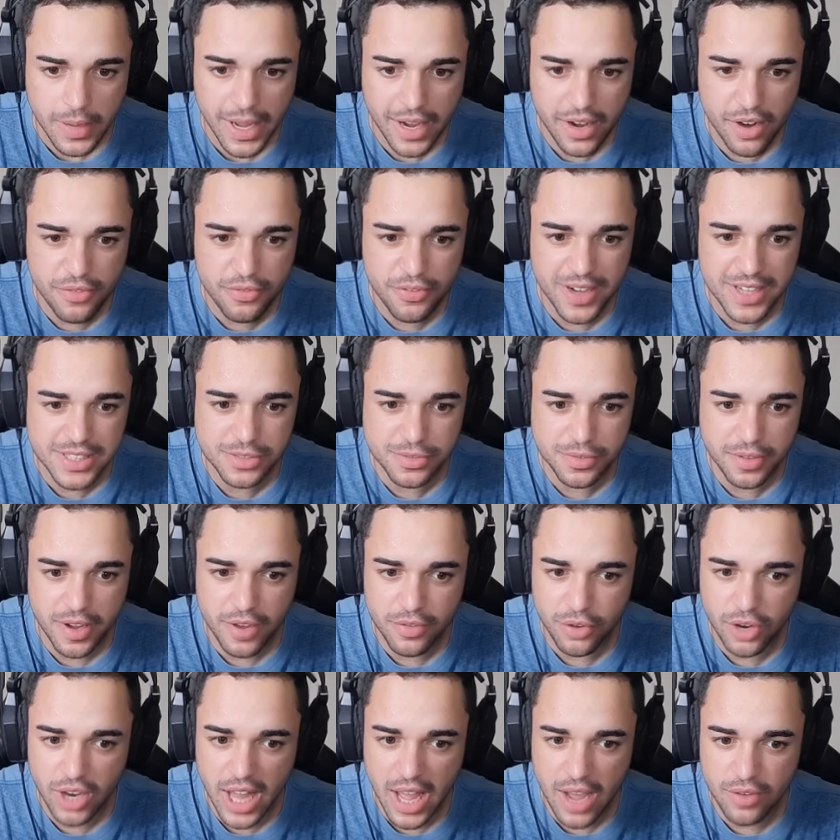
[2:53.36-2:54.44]
que é que eu faço, velho? Eu
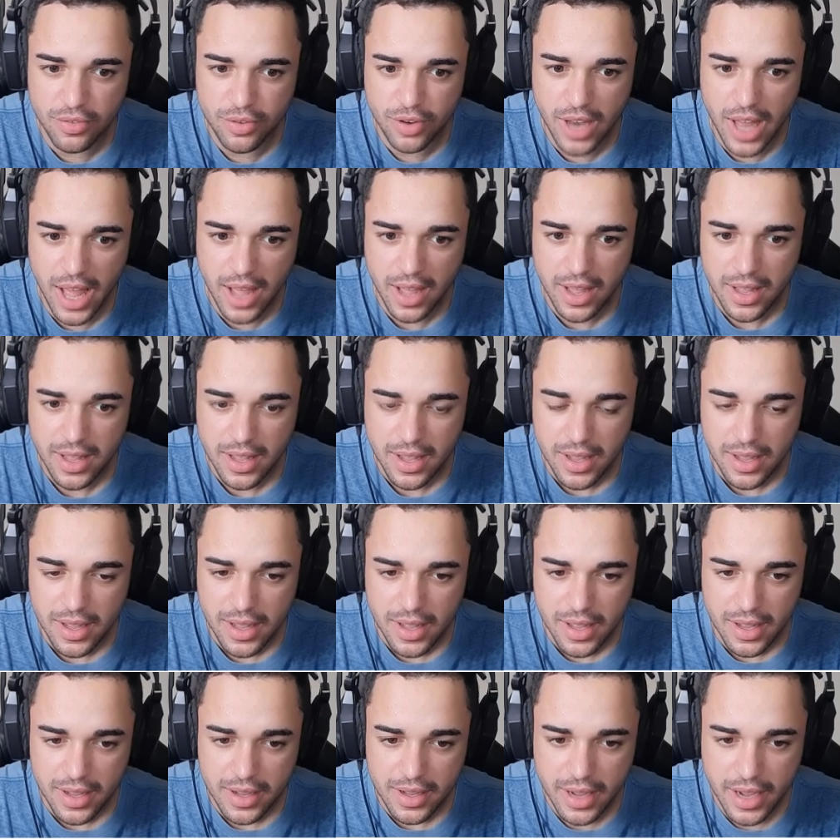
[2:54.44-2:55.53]
vou lá, eu vou lá.
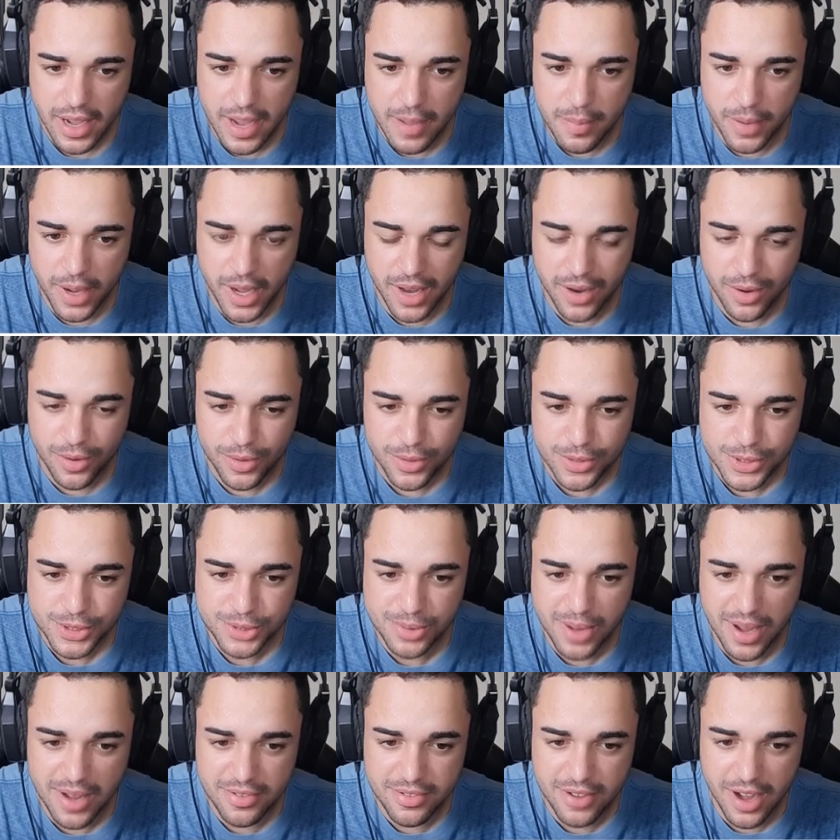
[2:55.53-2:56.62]
E aí, mano?
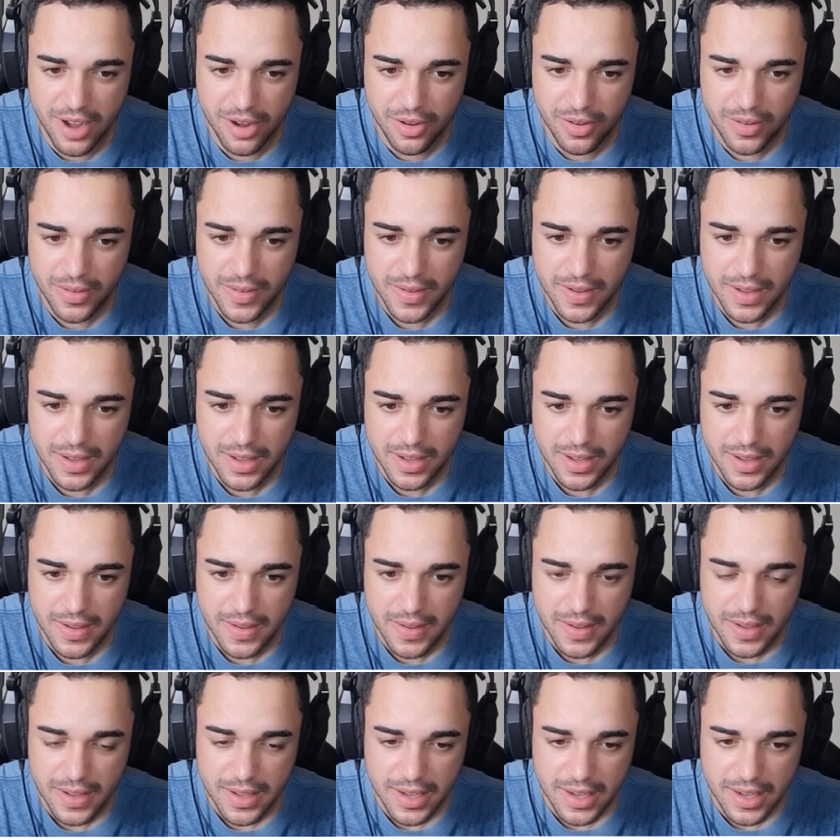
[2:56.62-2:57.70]
Suavão?
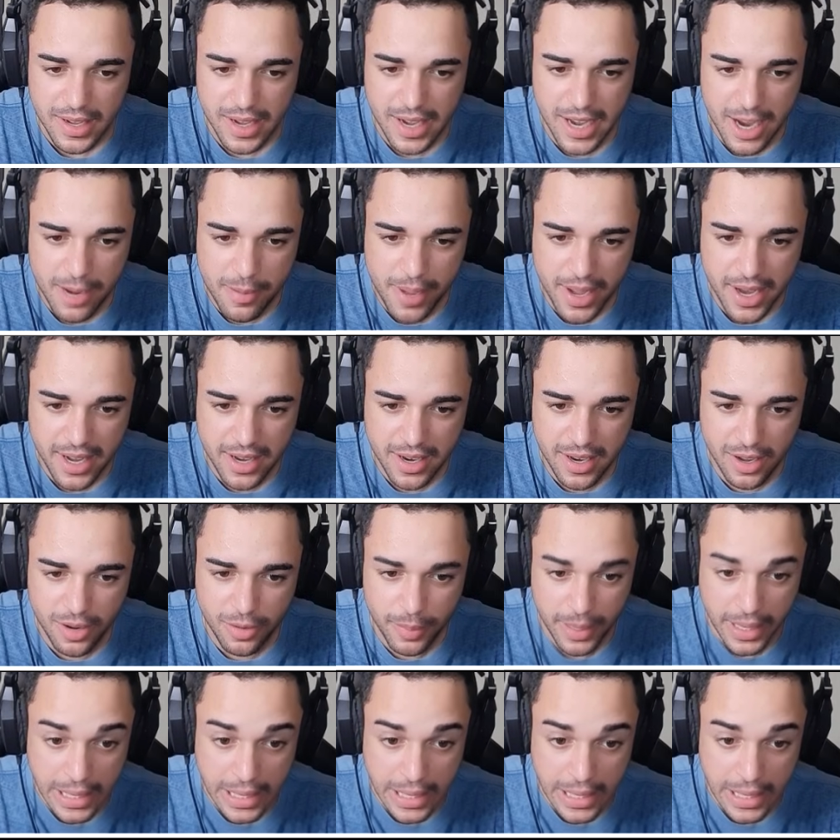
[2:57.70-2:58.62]
E aí, amarelão?